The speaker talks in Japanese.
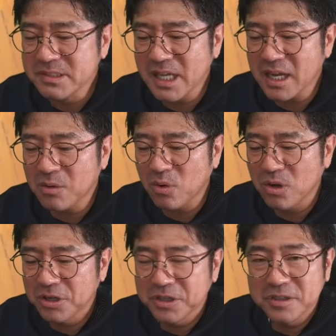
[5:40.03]
なんかこ
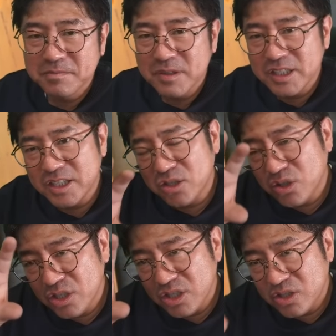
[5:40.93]
う、
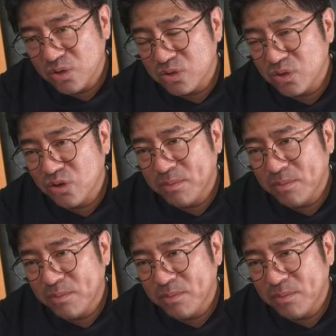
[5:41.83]
人と